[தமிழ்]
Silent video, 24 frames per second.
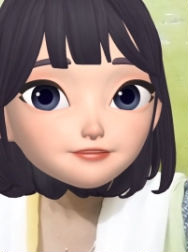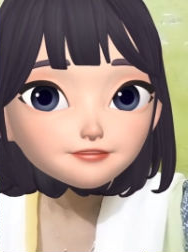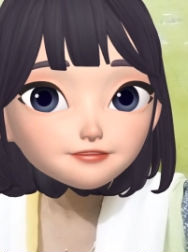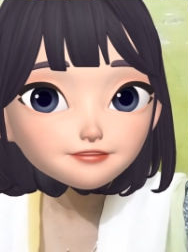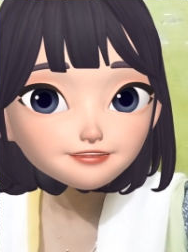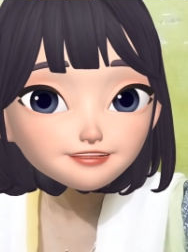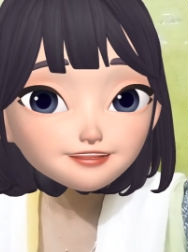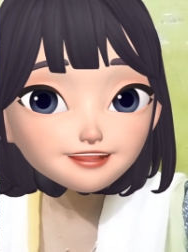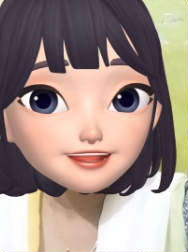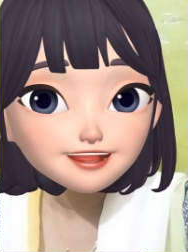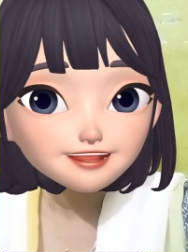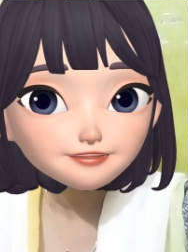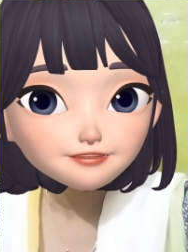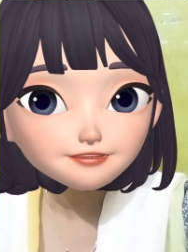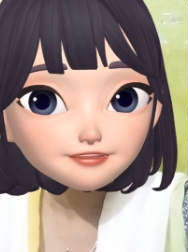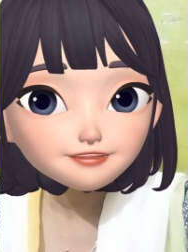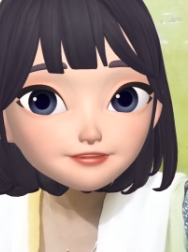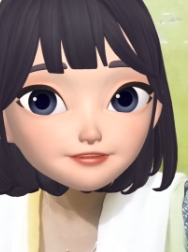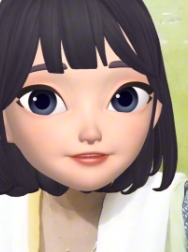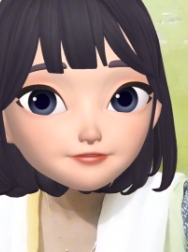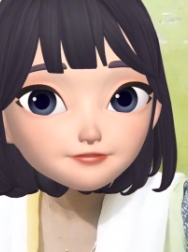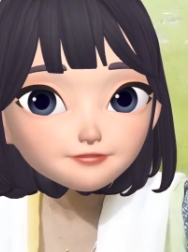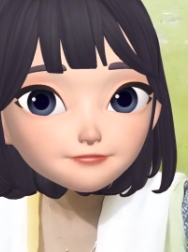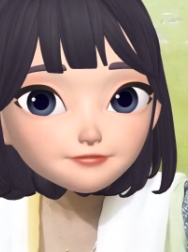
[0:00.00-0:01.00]
இதெல்லாம்
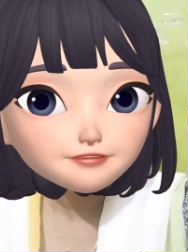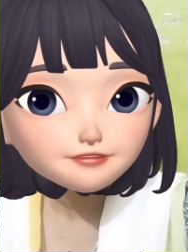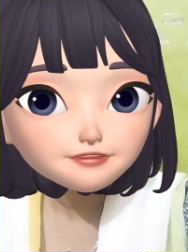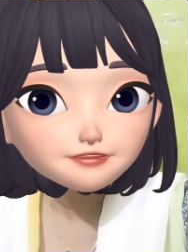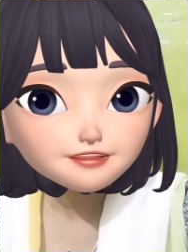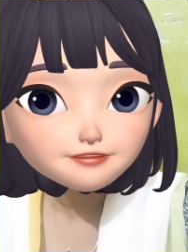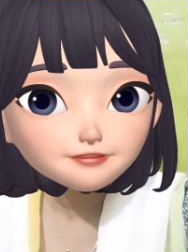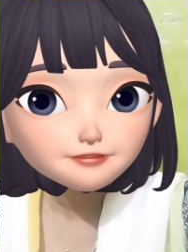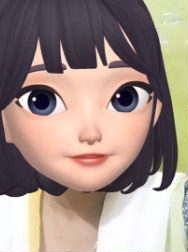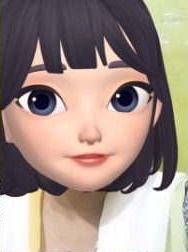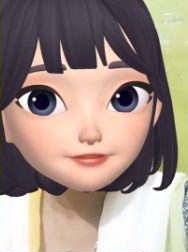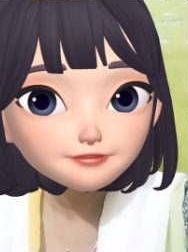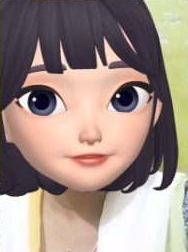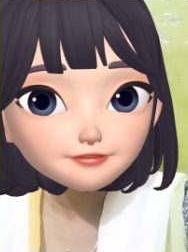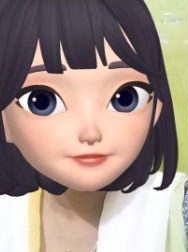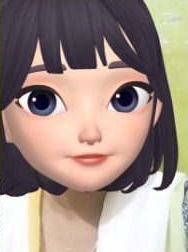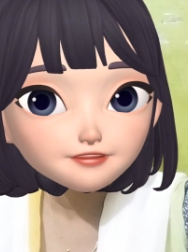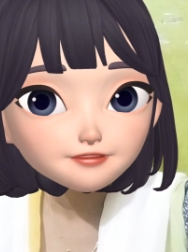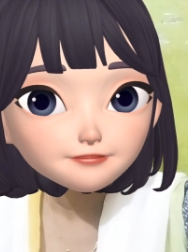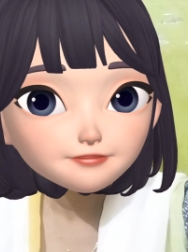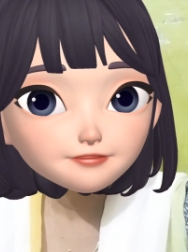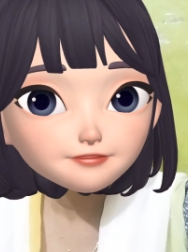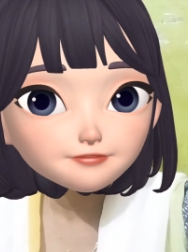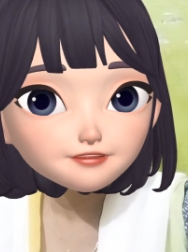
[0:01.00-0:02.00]
யாருக்காக உங்க அம்மாக்காக தானே
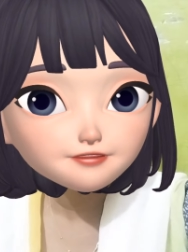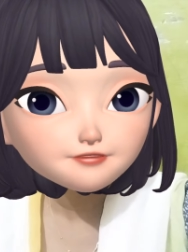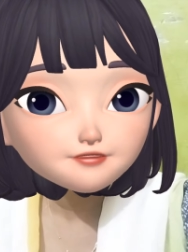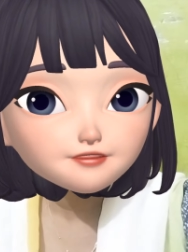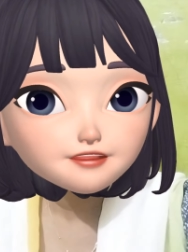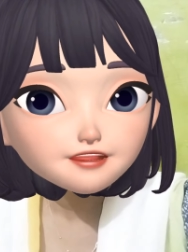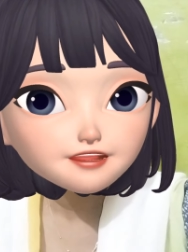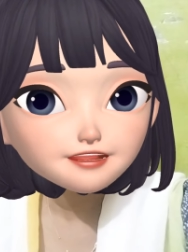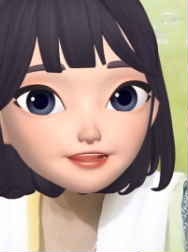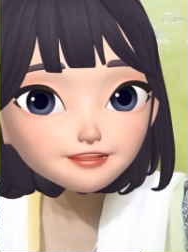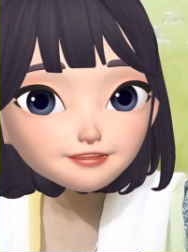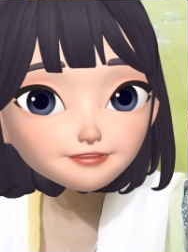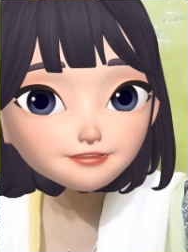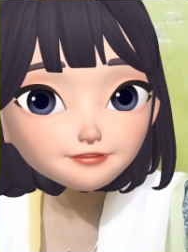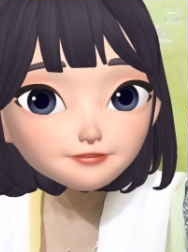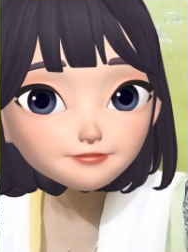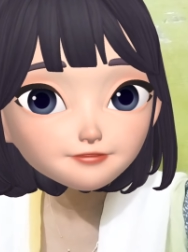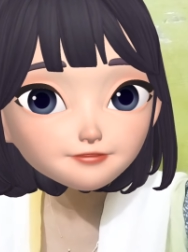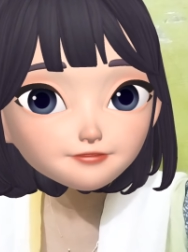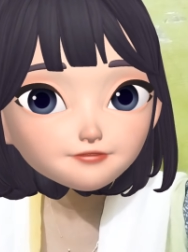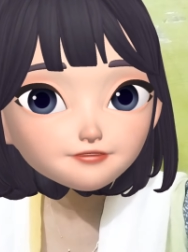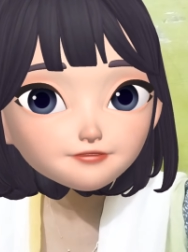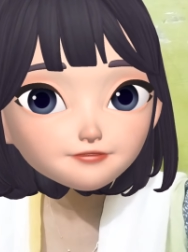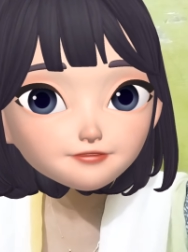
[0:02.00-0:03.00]
உங்க அம்மா ஒரு குலகாரி
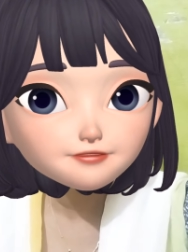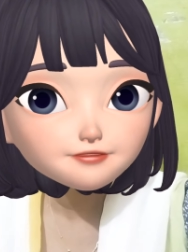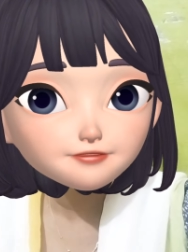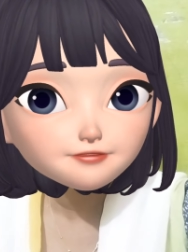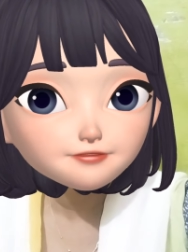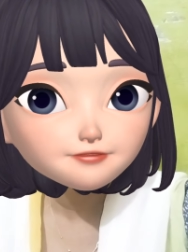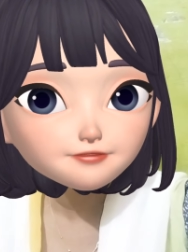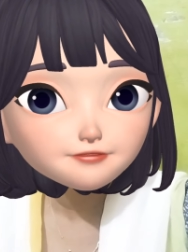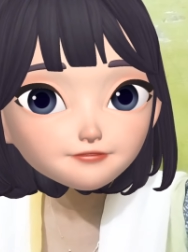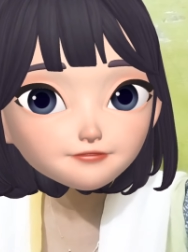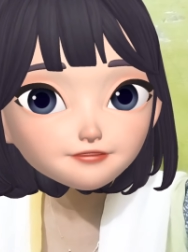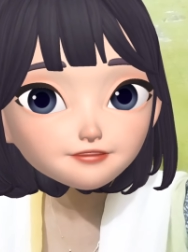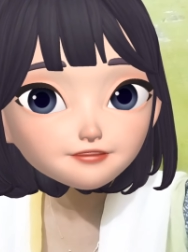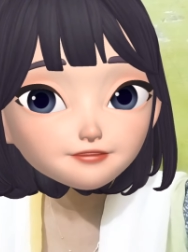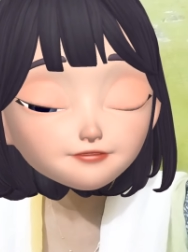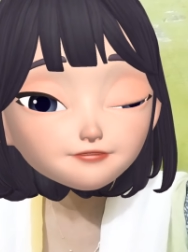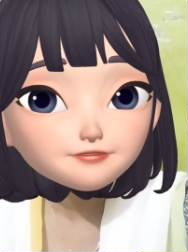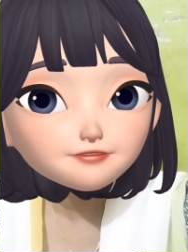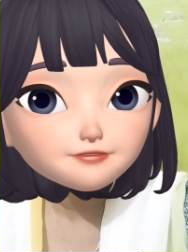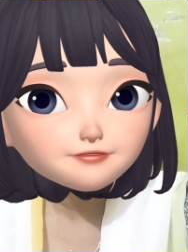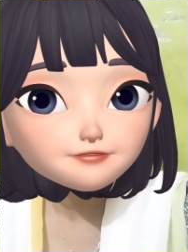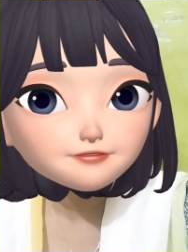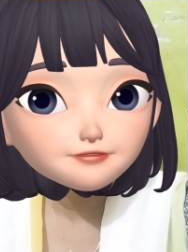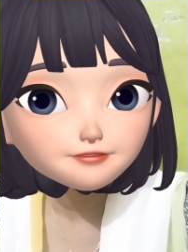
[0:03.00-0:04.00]
ஒரு குழந்தைய கொண்டவ
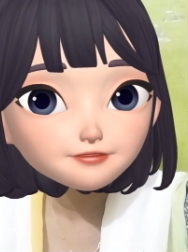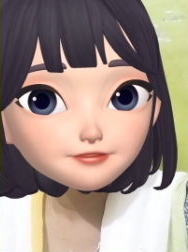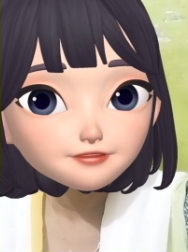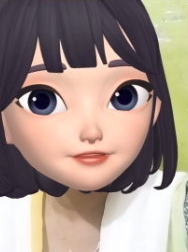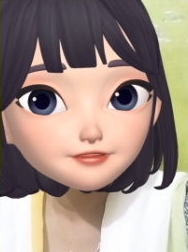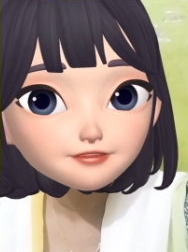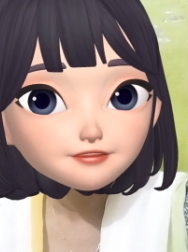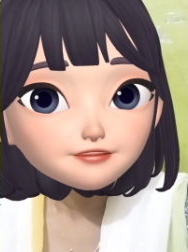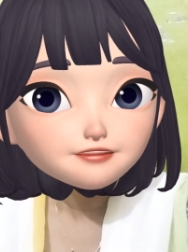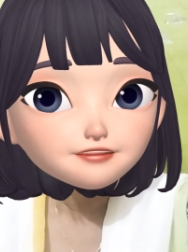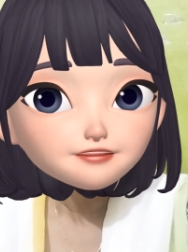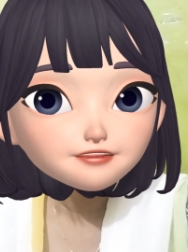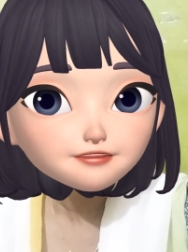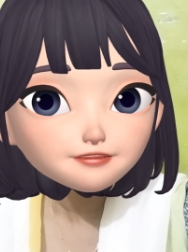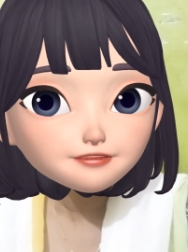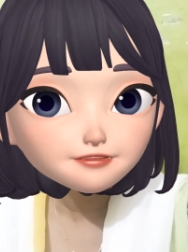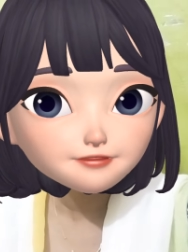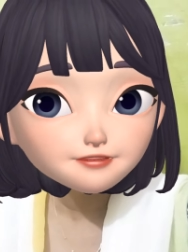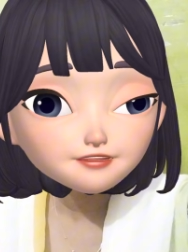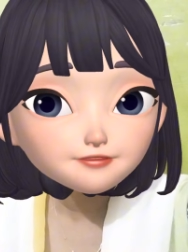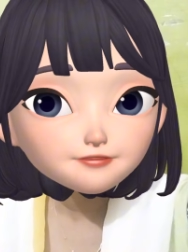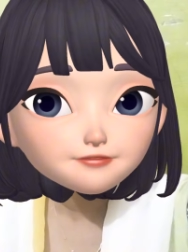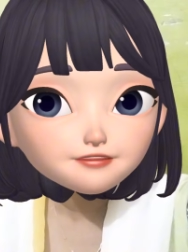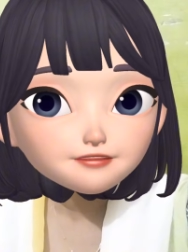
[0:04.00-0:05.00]
அப்படின்னு சொல்லிட்டு
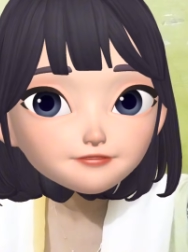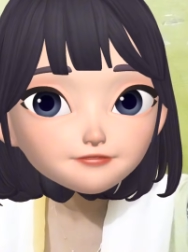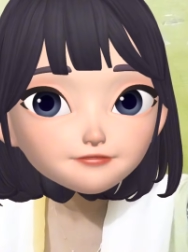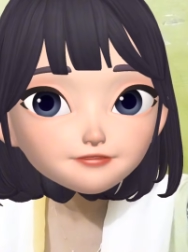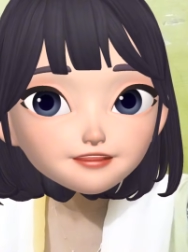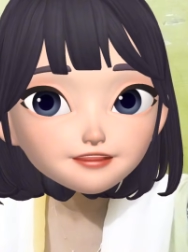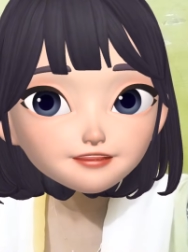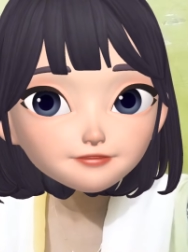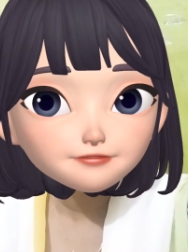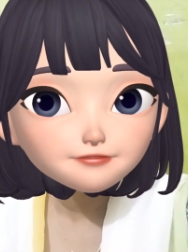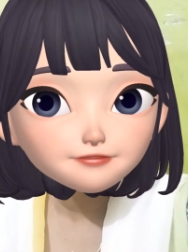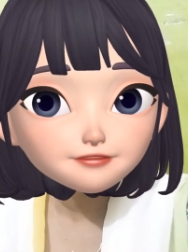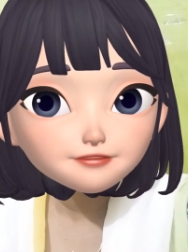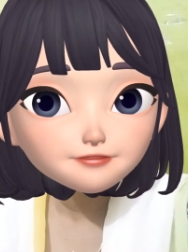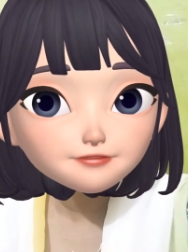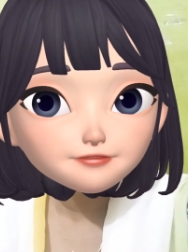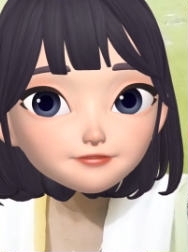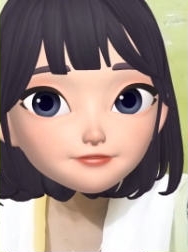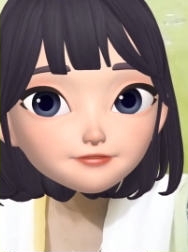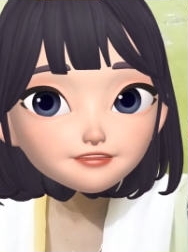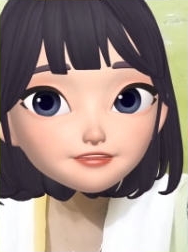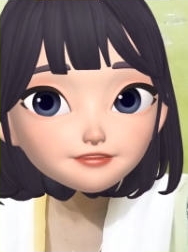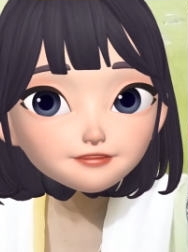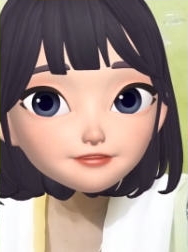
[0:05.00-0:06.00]
ஈஸ்வரி பட்டையுமே கண்டமணியும்
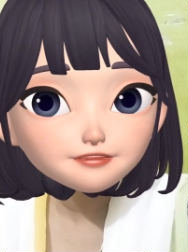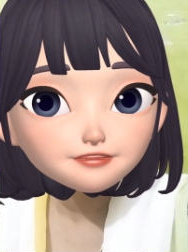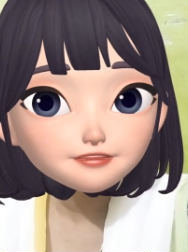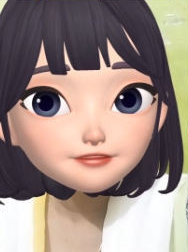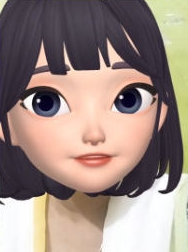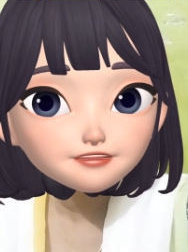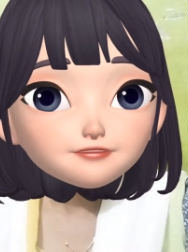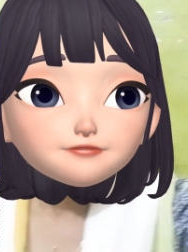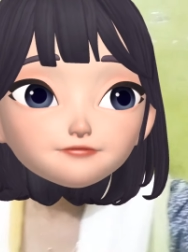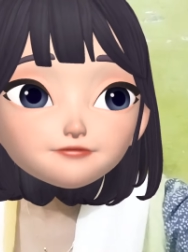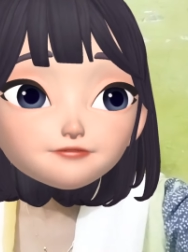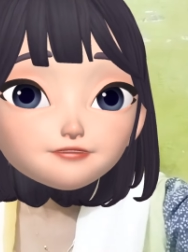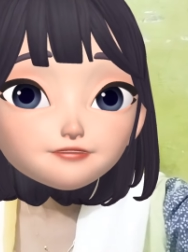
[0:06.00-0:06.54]
கோபி கிட்ட திட்டிருக்காங்க